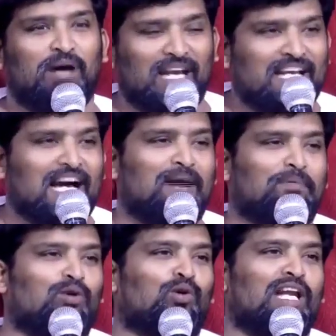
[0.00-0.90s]
మళ్ళీ ఆ
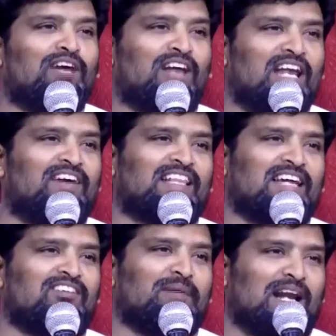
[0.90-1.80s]
పలుకులే వల్ల
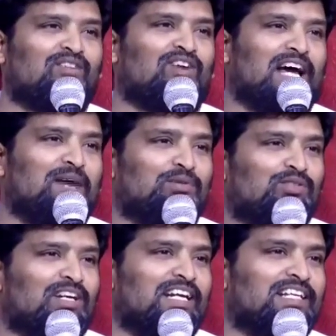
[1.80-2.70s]
వేద్దామో మనం కూడా
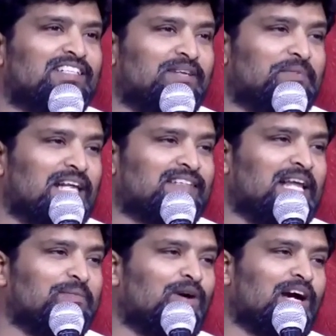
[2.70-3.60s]
పొద్దున లేచి ప్రార్థన
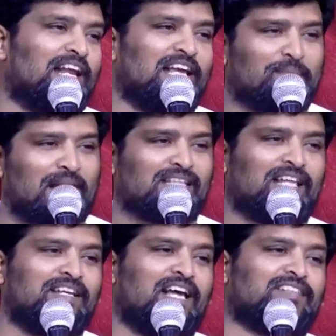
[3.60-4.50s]
అయిపోగానే ఏ
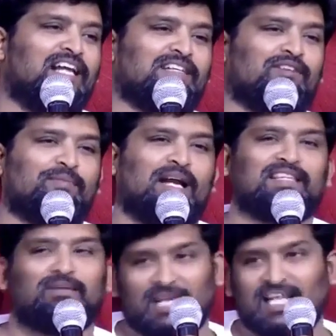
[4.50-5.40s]
ప్రార్థన చేసినా చివరి
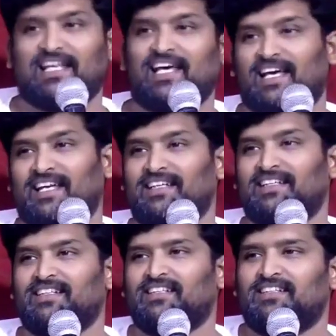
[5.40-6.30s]
ప్రార్థన మళ్ళీ అదే
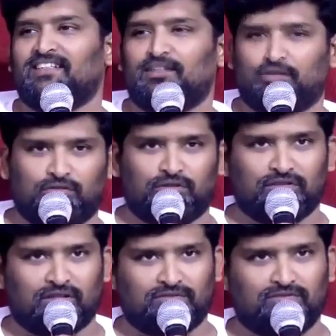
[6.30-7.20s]
నీ
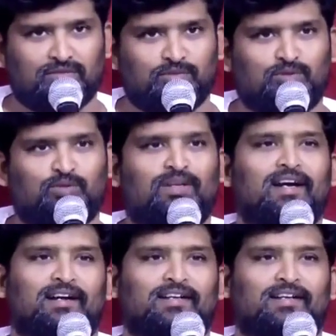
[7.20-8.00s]
రాజ్యం